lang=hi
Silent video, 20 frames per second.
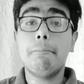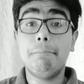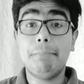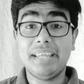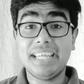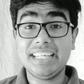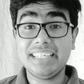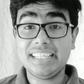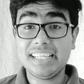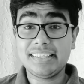
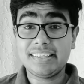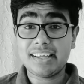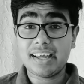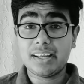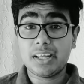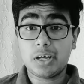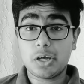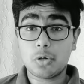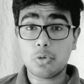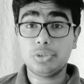मेन की
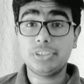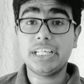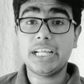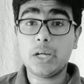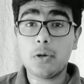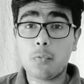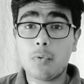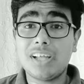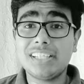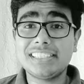तैयारी करो जे
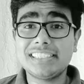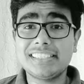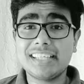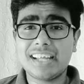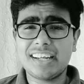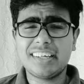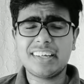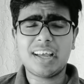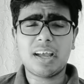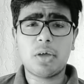एडवांस की
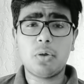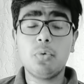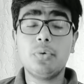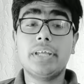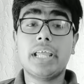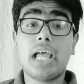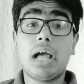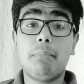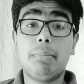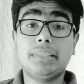तैयारी ना करो
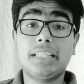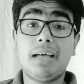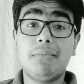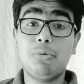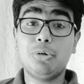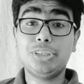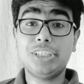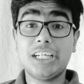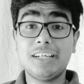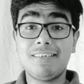क्या पता
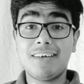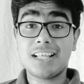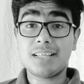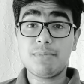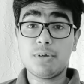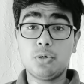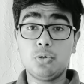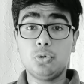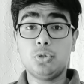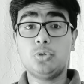आपको जे एडवांस
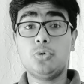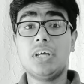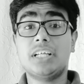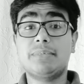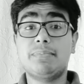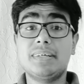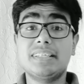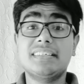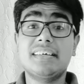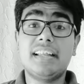में खुद को
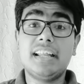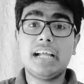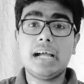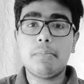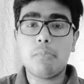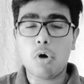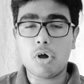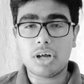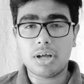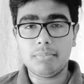एक्सप्रेस करने का
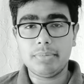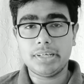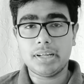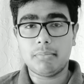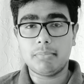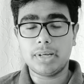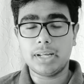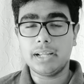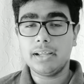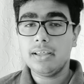मौका भी ना
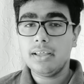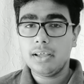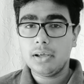मिले